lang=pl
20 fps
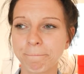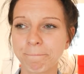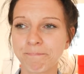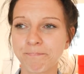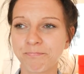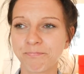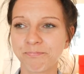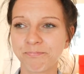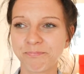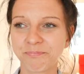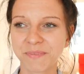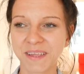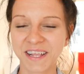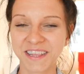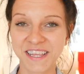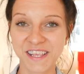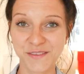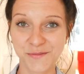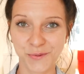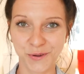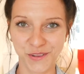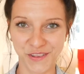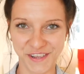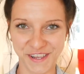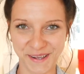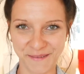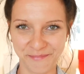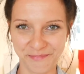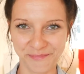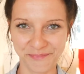mm, na
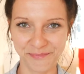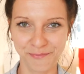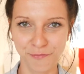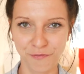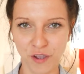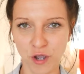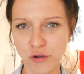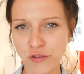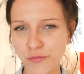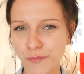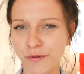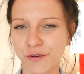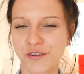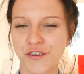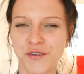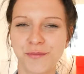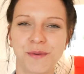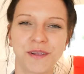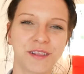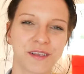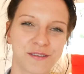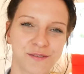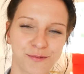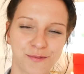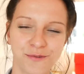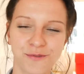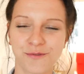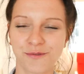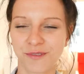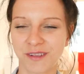słońce. Mówię, choć poleżymy na
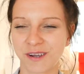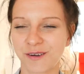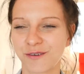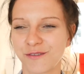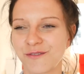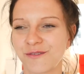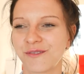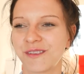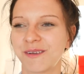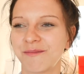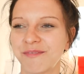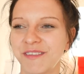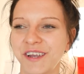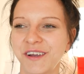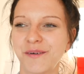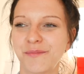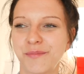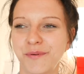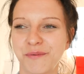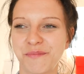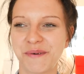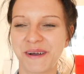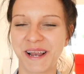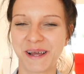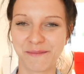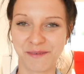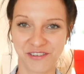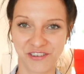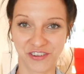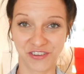słońcu, na kocu tamtego,
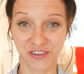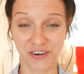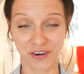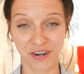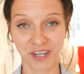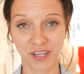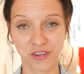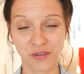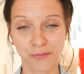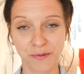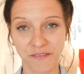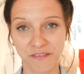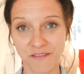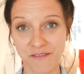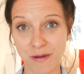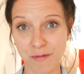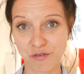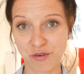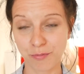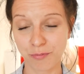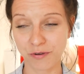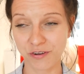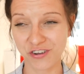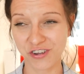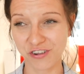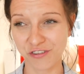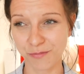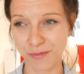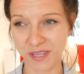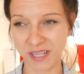poopalamy się trochę. No i powiem Wam, że
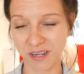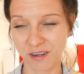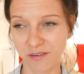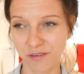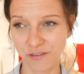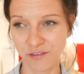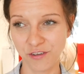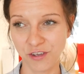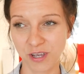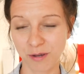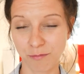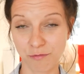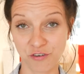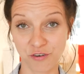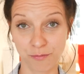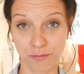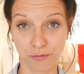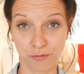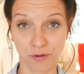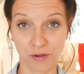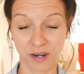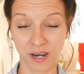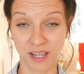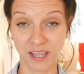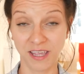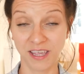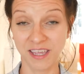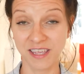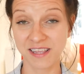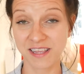poleżeliśmy tak godzinkę, może
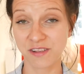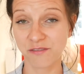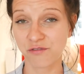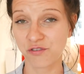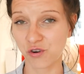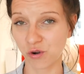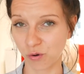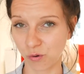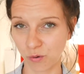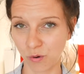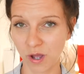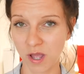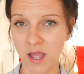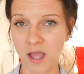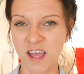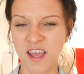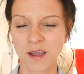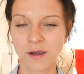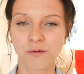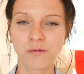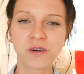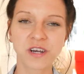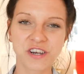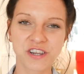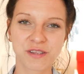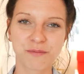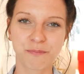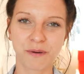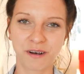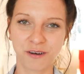półtorej i jestem w szoku.
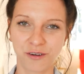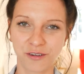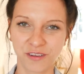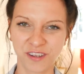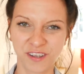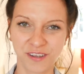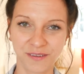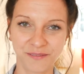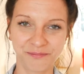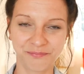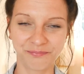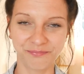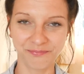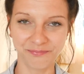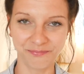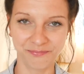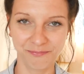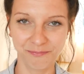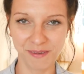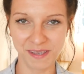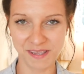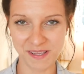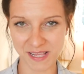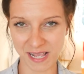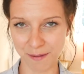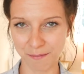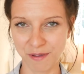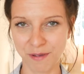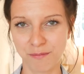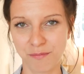Łukasz spalony
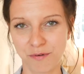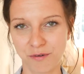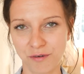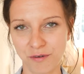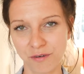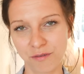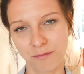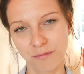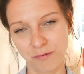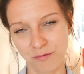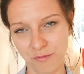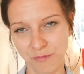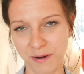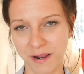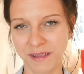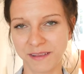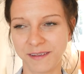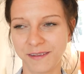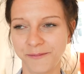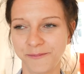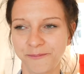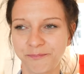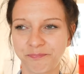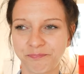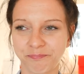miejscami, bo on był ubrany